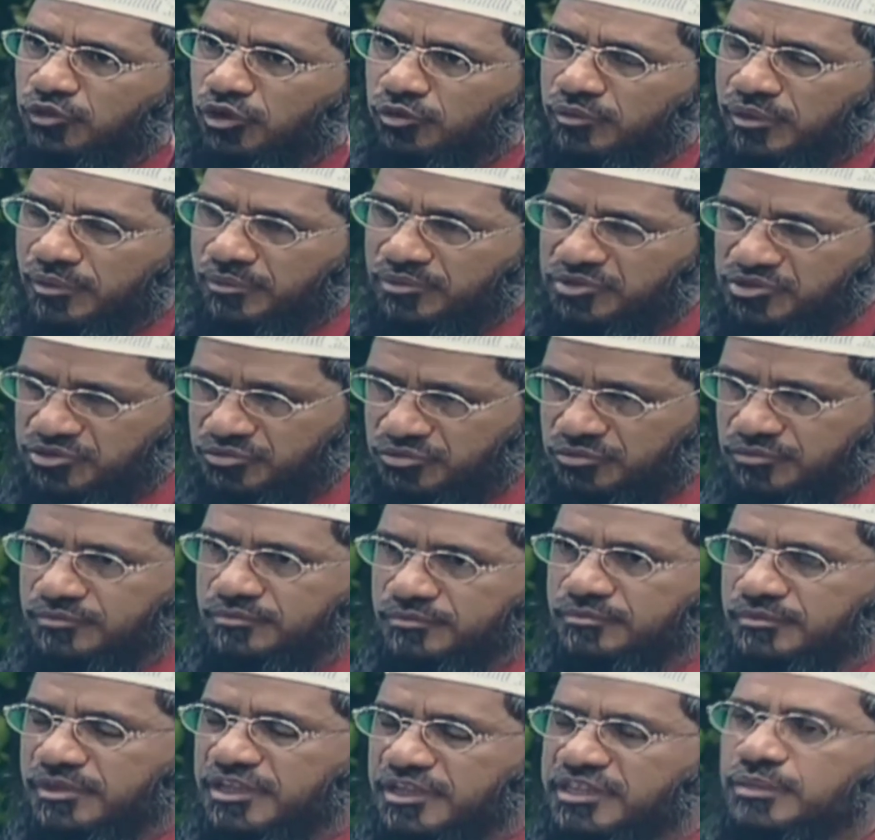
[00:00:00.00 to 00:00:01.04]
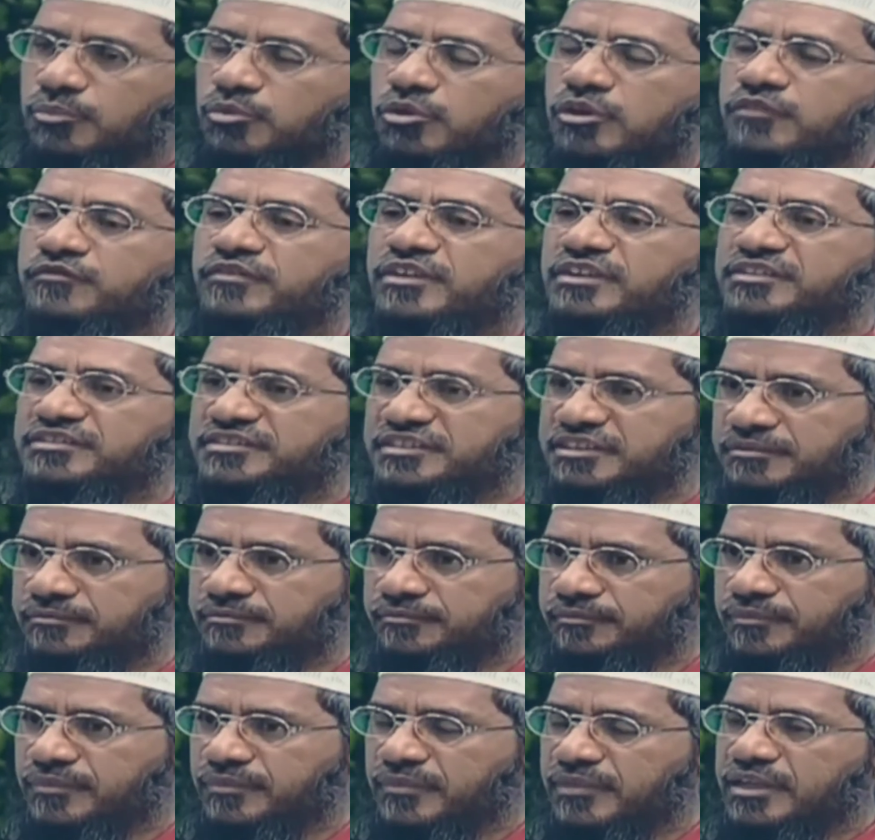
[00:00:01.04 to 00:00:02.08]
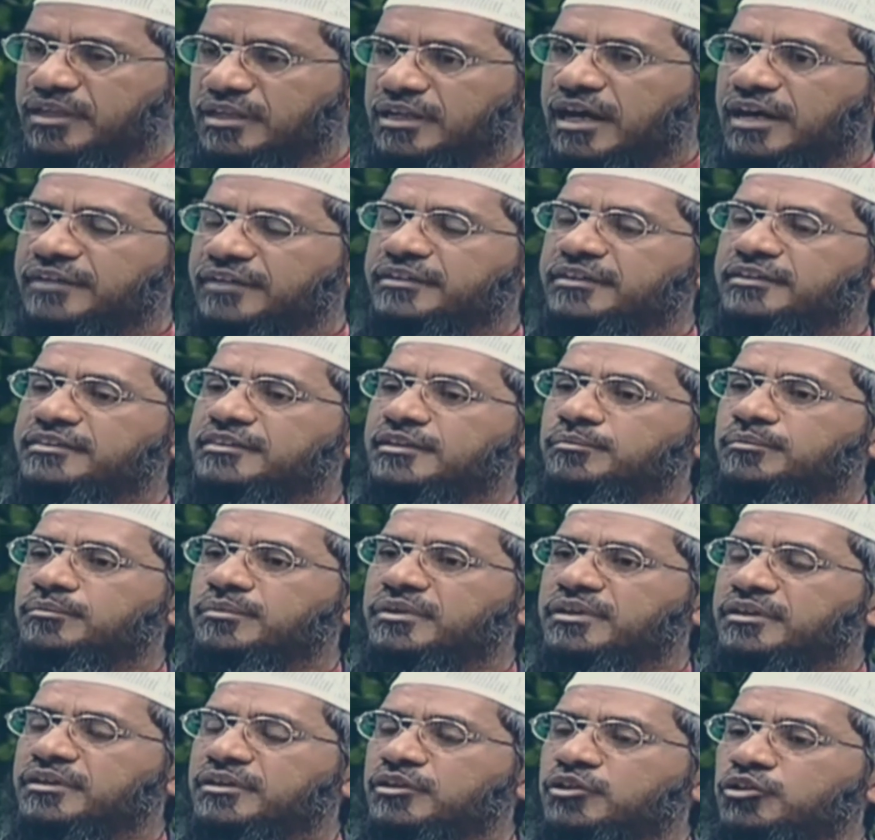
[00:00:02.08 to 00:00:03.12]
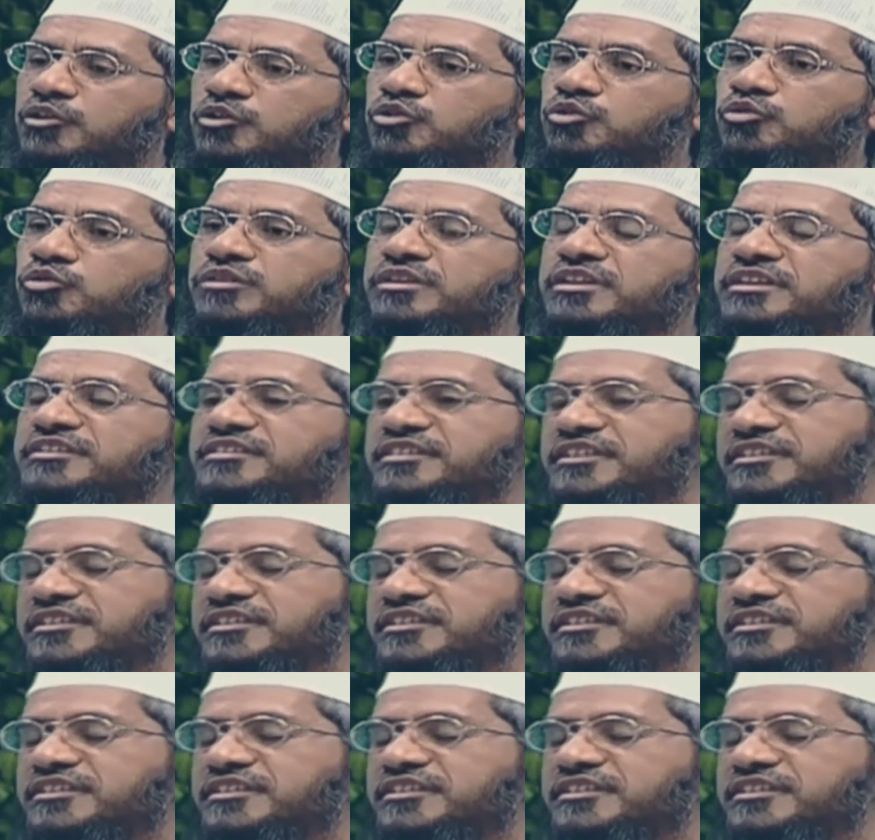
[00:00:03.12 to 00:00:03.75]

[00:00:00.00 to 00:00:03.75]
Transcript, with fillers: খণ্ড নম্বর দুই বুক অব ফাস্টিং হাদিস নাম্বার দুই